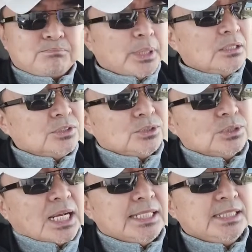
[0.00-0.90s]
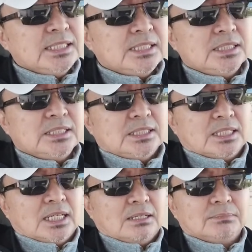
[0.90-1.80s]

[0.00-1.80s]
不要纠缠一些细节啊！